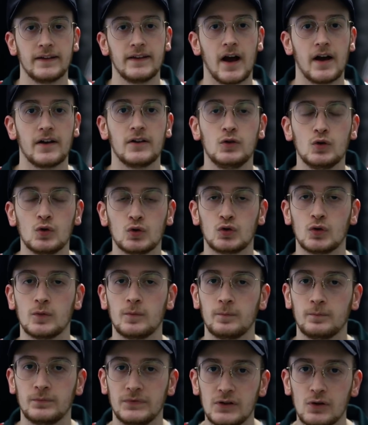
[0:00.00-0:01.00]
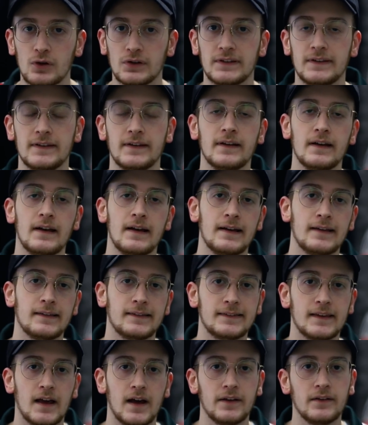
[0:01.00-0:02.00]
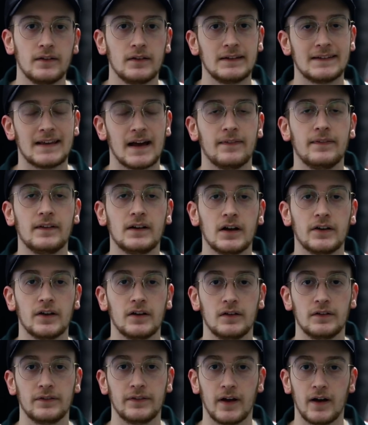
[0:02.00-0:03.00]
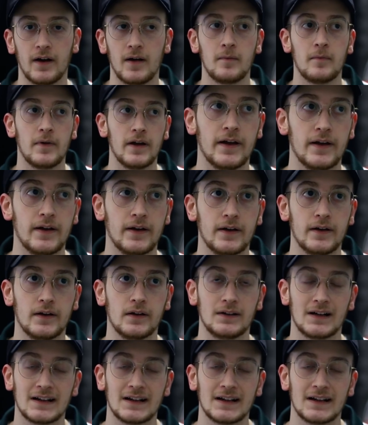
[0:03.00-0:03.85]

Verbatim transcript: Yani YouTube diyor ki sen kendi kanalında e,